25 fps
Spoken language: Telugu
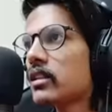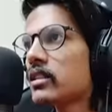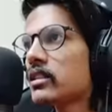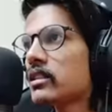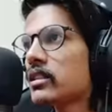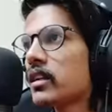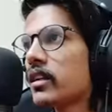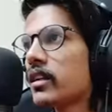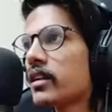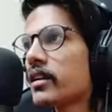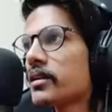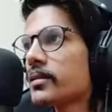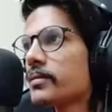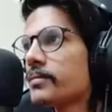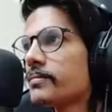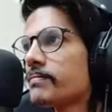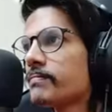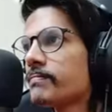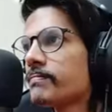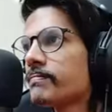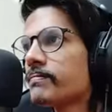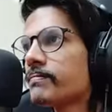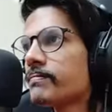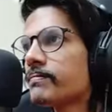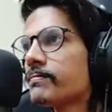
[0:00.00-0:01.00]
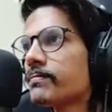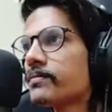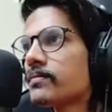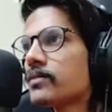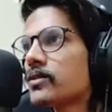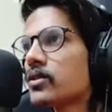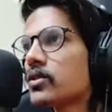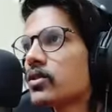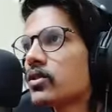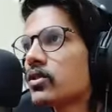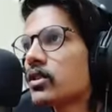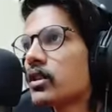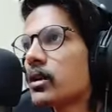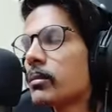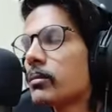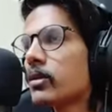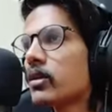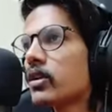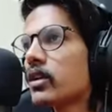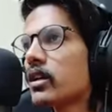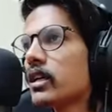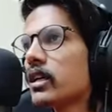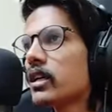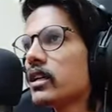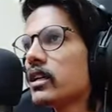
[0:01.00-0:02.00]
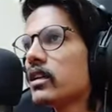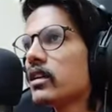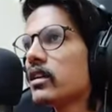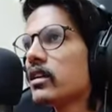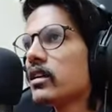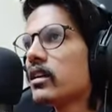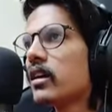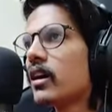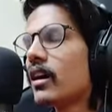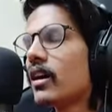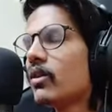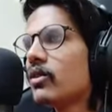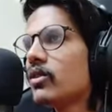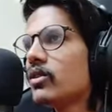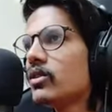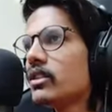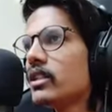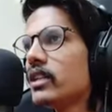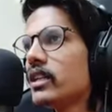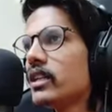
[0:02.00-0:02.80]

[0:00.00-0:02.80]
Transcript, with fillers: ఆలోచించాలి నేను చూద్దామనండి అవును